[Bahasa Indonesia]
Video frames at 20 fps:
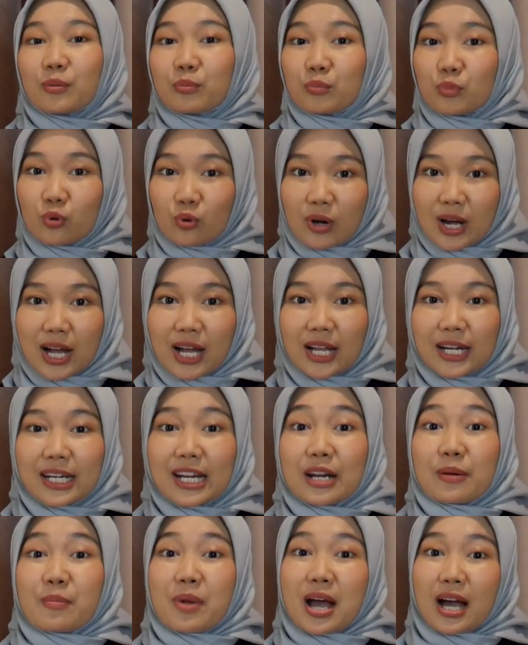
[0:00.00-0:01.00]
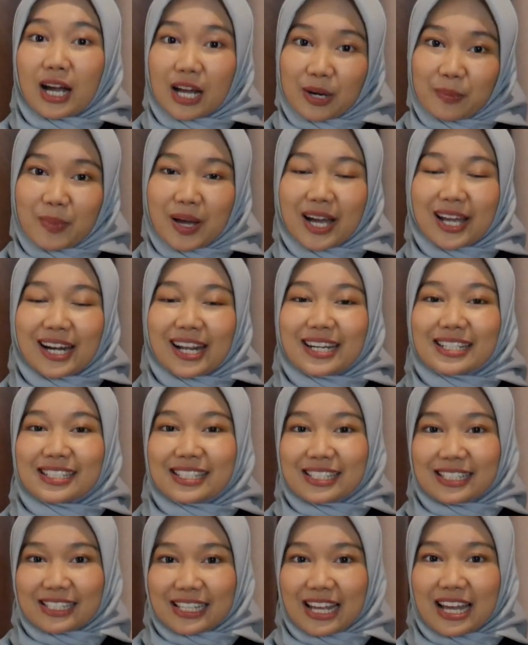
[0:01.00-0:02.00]
buah, dan bahkan makanan
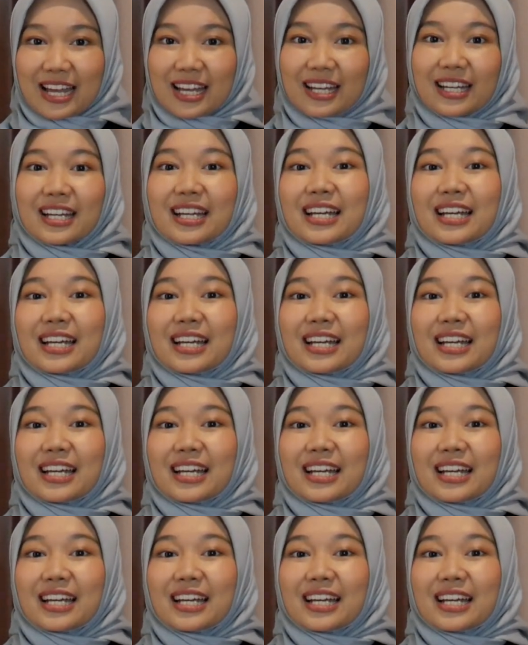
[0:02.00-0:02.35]
sisa,